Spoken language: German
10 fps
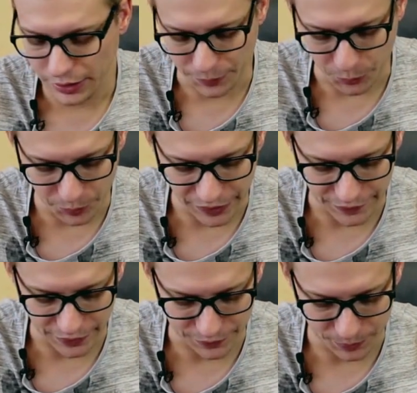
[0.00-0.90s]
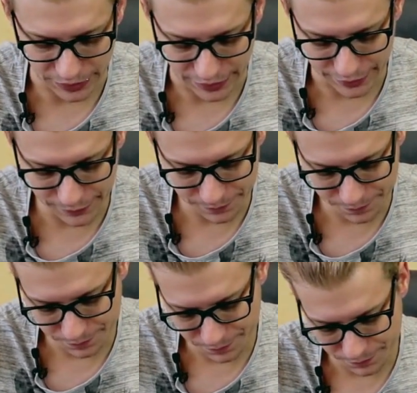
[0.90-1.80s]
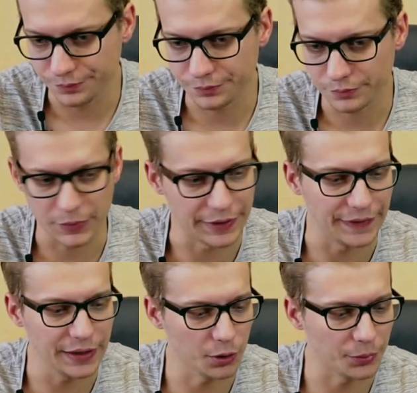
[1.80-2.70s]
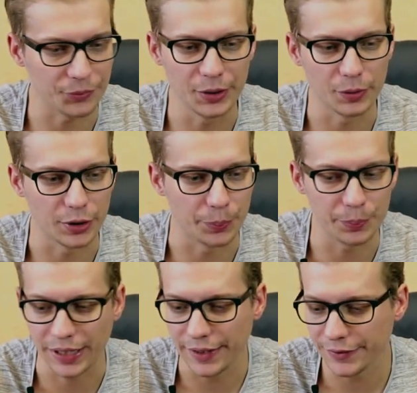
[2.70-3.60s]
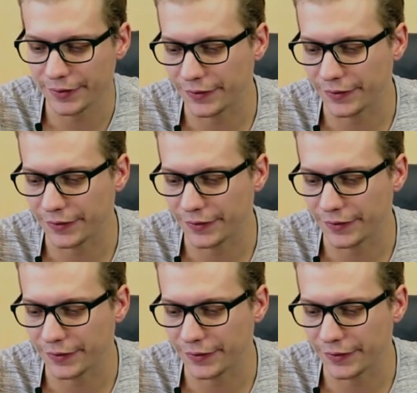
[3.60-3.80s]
Ich probiere es erstmal an. Mal sehen, ob es mir überhaupt passt.